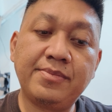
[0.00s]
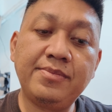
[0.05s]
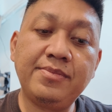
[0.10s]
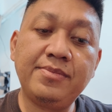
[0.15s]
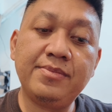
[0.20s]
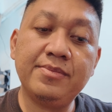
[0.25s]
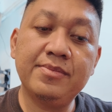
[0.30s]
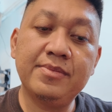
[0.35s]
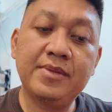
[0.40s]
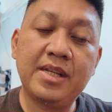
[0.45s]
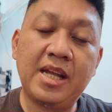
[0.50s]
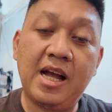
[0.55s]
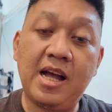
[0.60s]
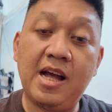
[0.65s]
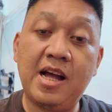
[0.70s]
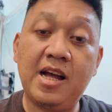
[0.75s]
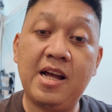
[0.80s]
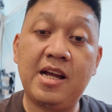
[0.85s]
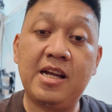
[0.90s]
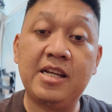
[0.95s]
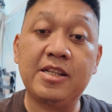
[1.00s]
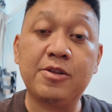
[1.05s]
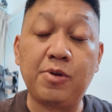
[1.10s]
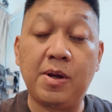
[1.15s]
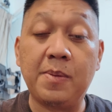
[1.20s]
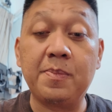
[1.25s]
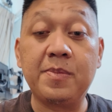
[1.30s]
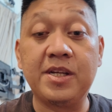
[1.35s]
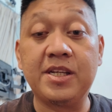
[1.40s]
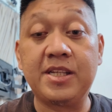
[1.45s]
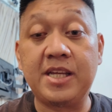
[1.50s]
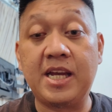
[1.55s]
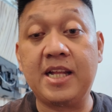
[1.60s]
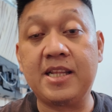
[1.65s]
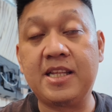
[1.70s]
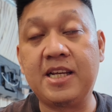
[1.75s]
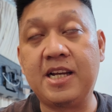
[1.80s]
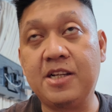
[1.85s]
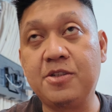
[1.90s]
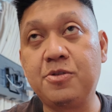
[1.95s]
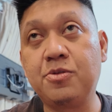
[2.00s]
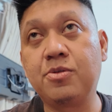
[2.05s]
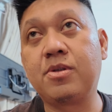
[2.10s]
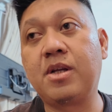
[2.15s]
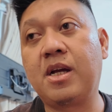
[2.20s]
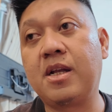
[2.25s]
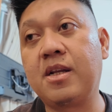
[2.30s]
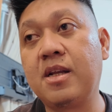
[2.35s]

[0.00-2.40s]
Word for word: Iya. Ya, itu MD-nya 3 4 juta.